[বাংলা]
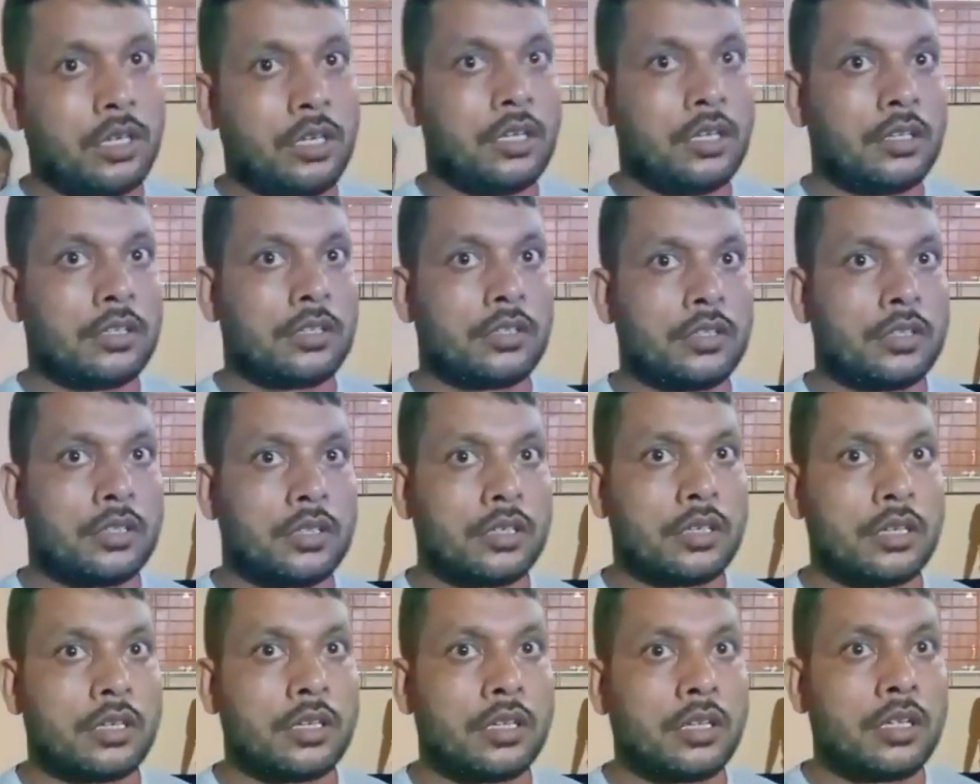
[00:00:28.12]
দোকান
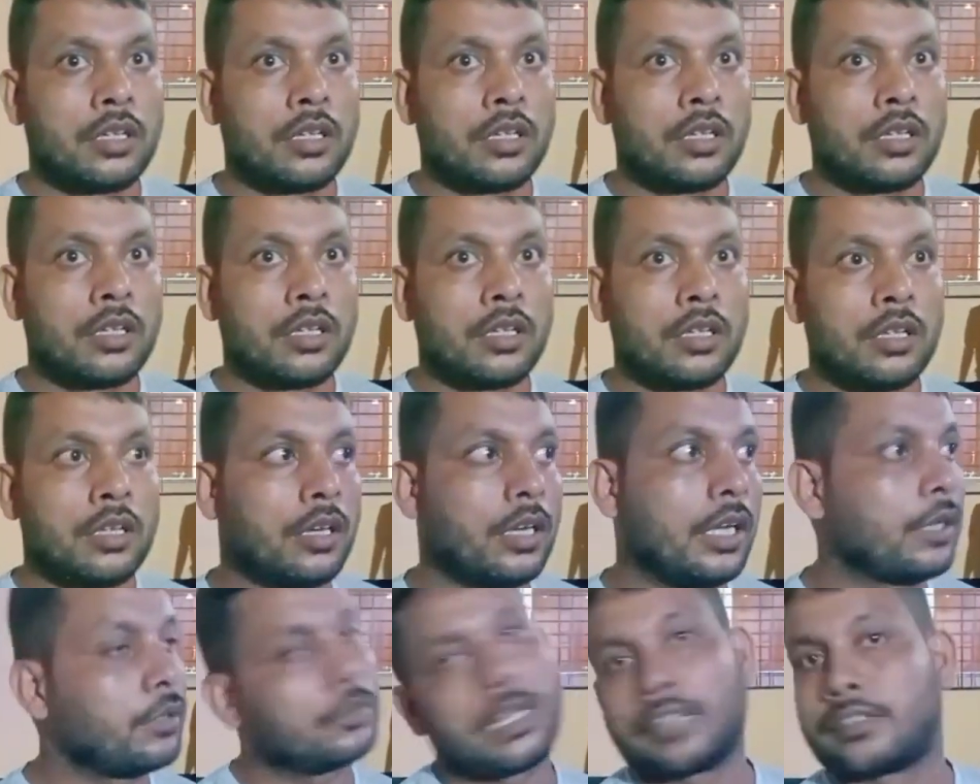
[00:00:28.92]
এলাকার বাসিন্দা
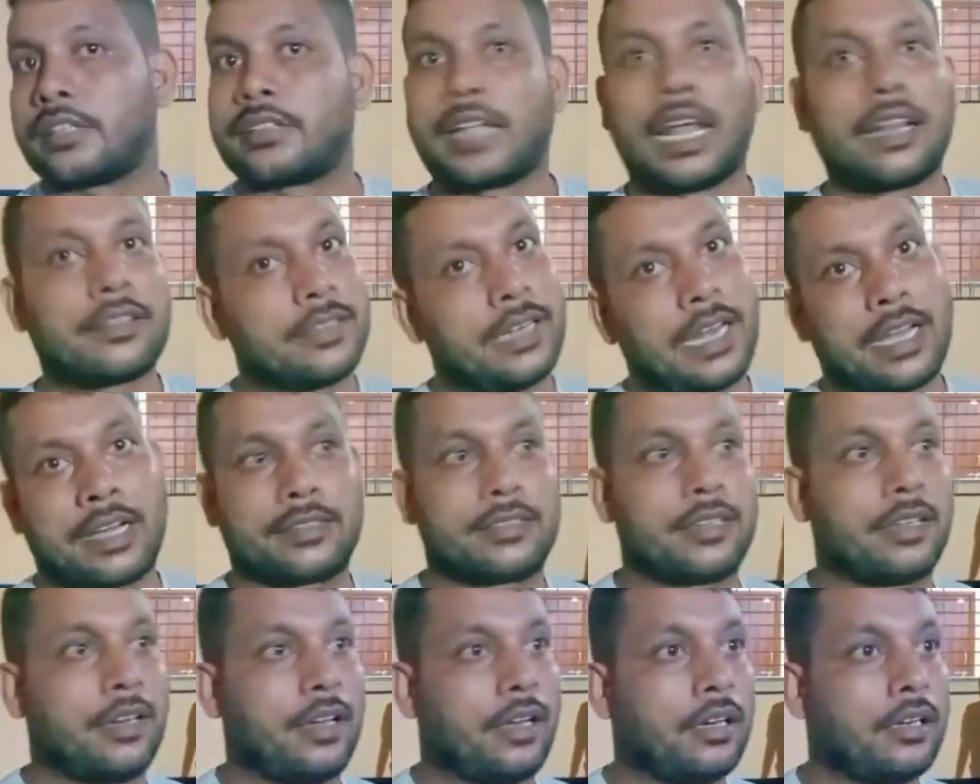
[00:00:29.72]

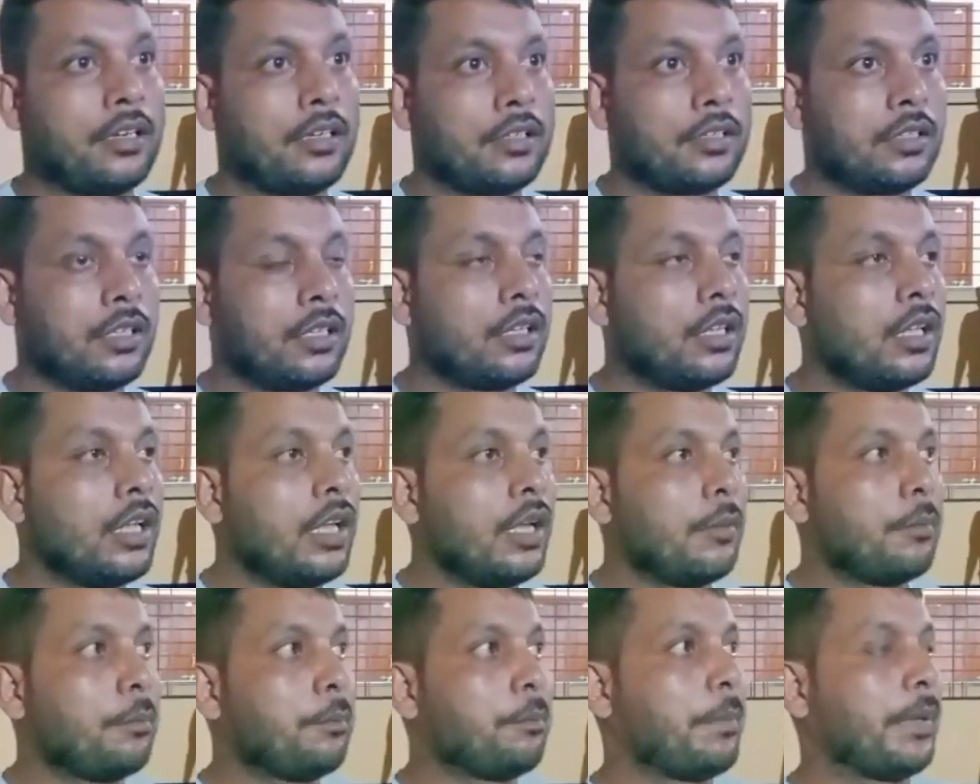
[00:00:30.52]
তহিবুদ্দিন লস্কর
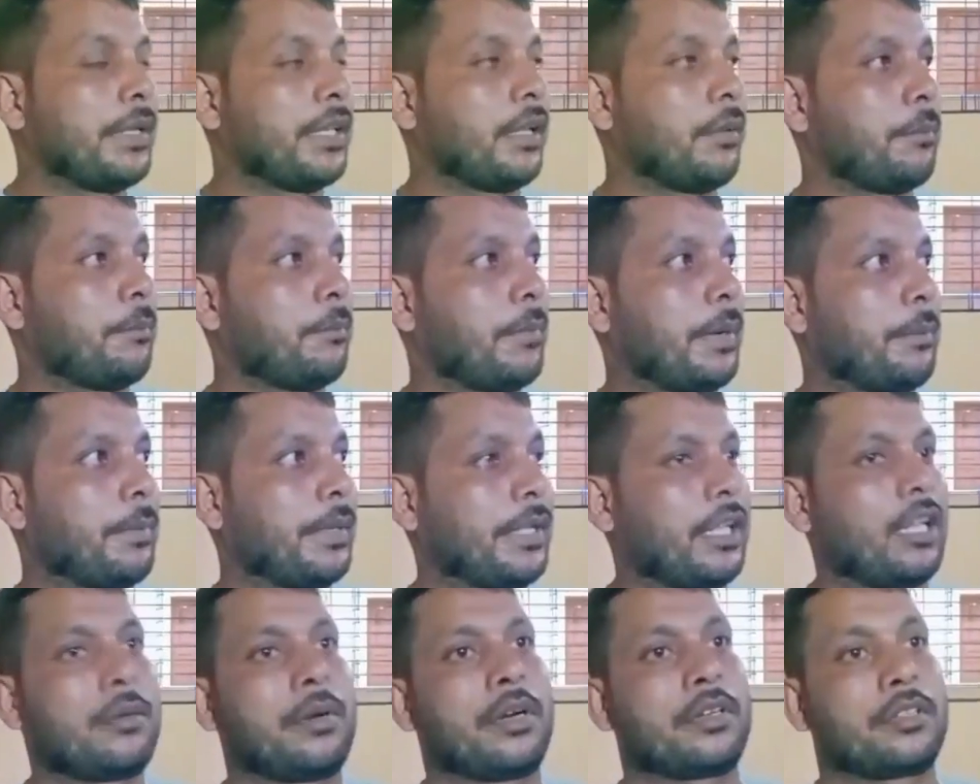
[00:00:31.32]
সাড়ে চার
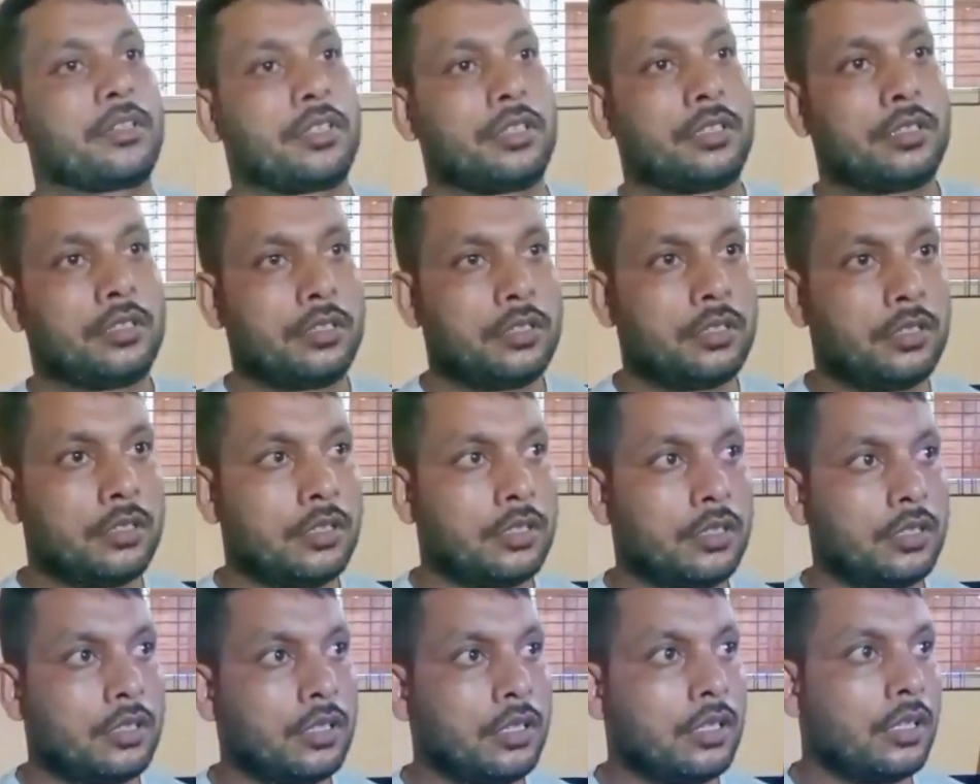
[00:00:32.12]
মাইলের
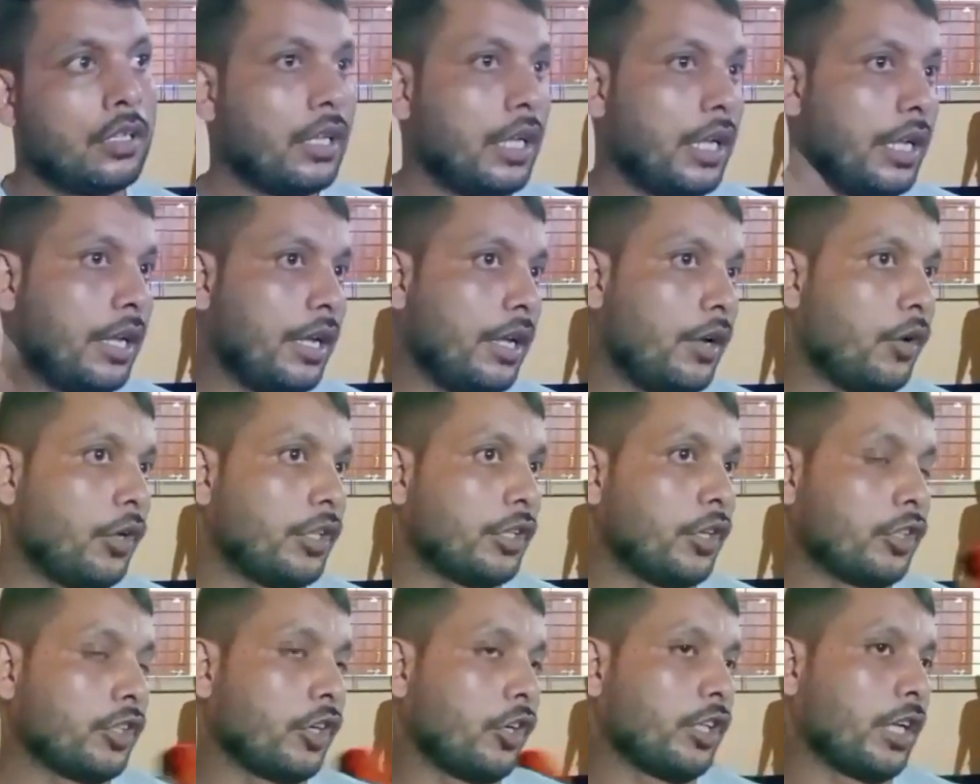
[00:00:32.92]
বাসিন্দা আমির
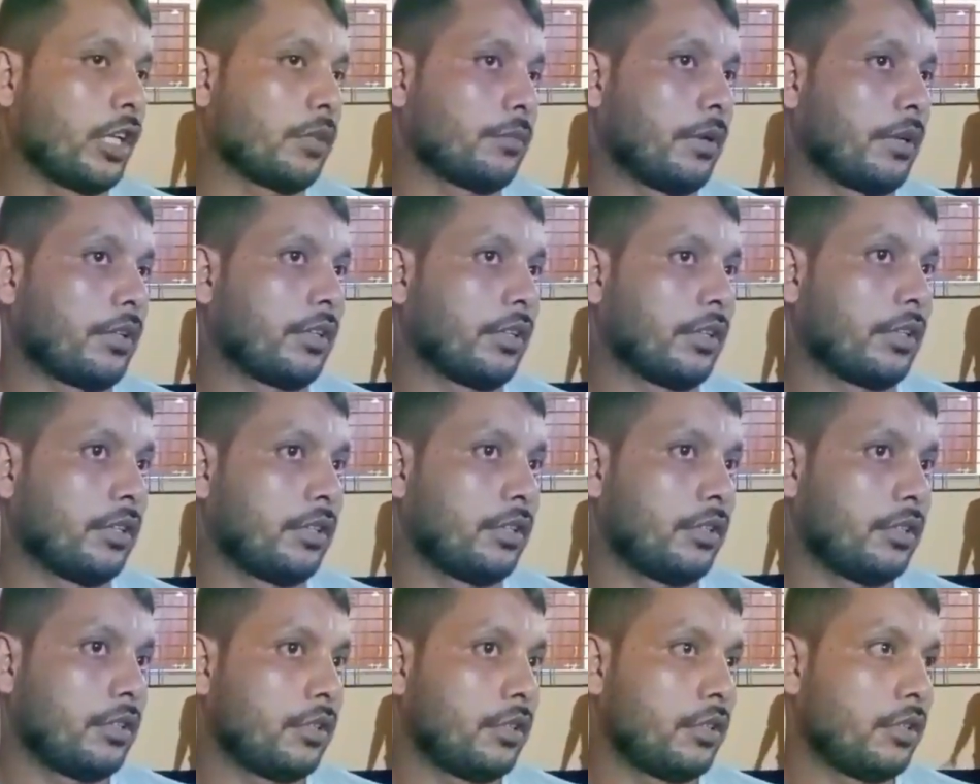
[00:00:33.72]
হুসেন লস্কর
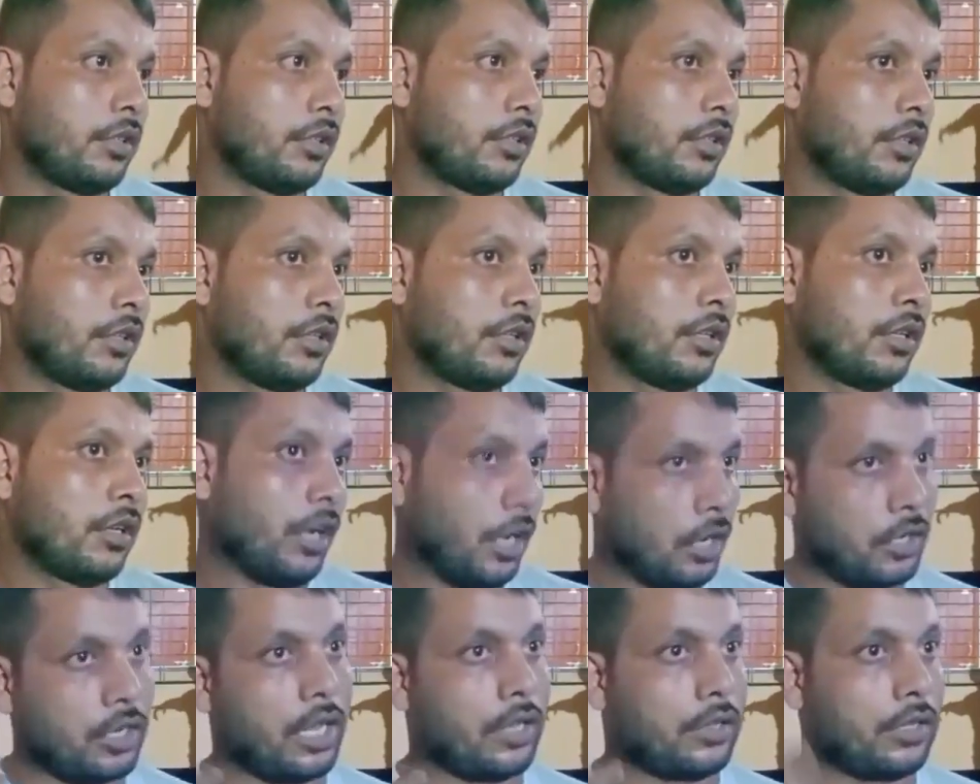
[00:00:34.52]
ও
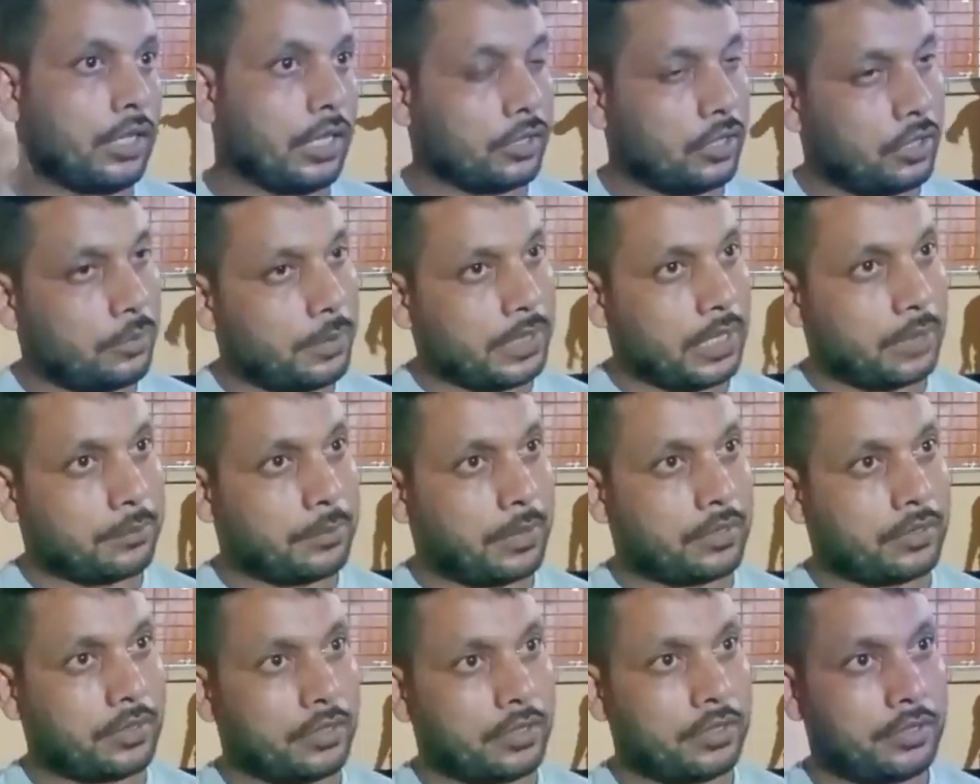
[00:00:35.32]
করিমগঞ্জের বাসিন্দা
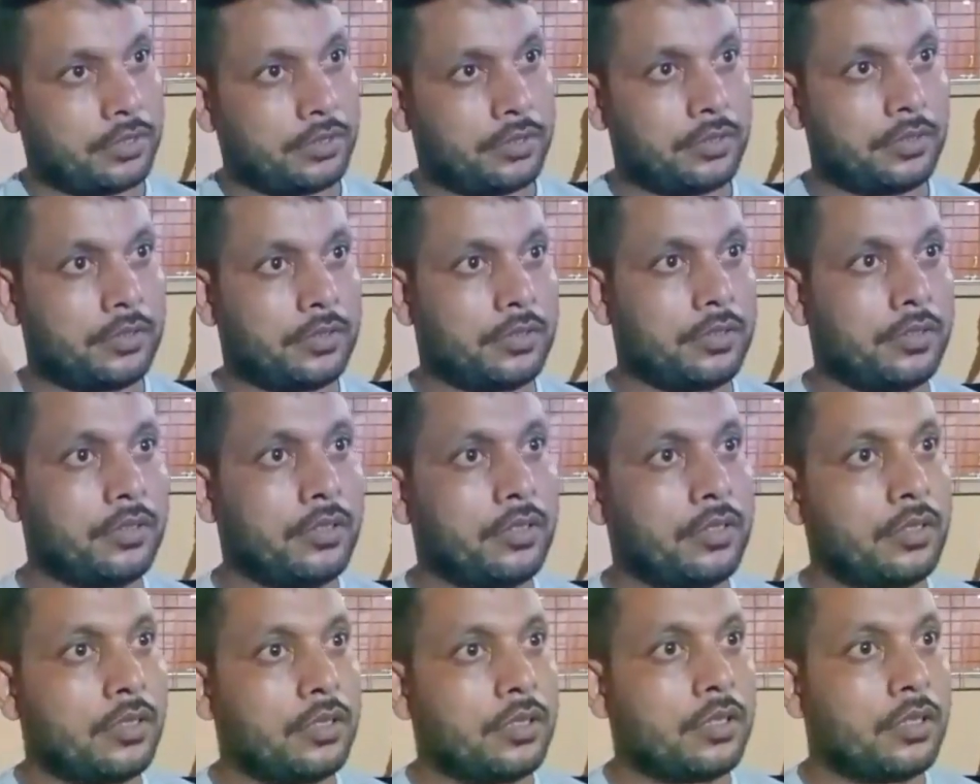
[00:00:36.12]
আব্দুল
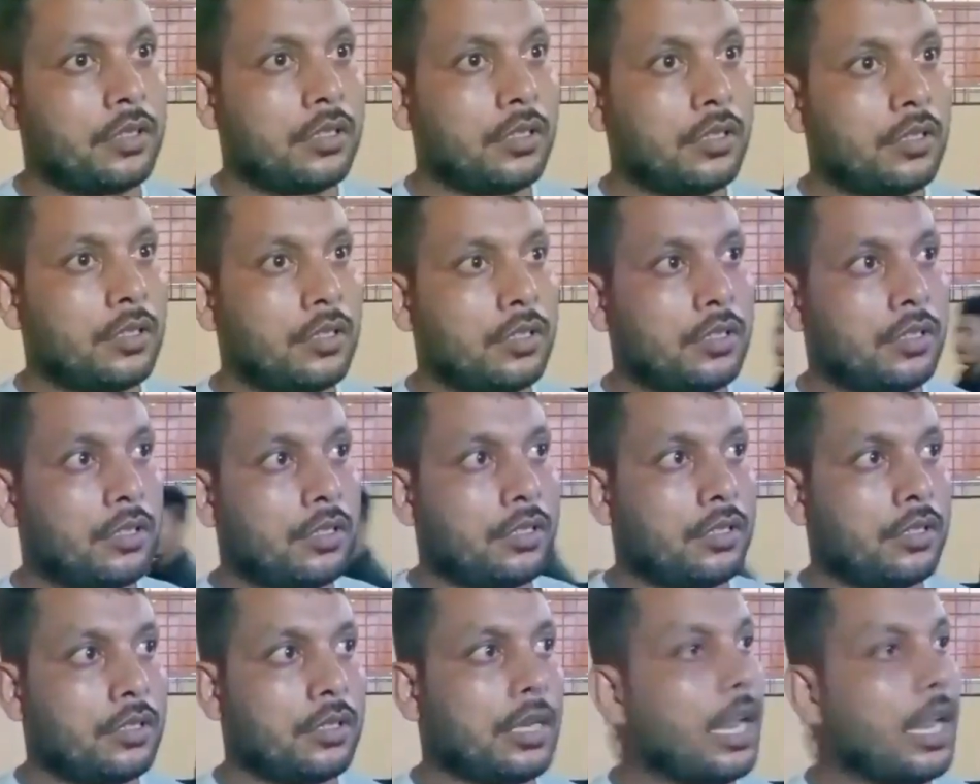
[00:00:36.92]
সত্তার লস্কর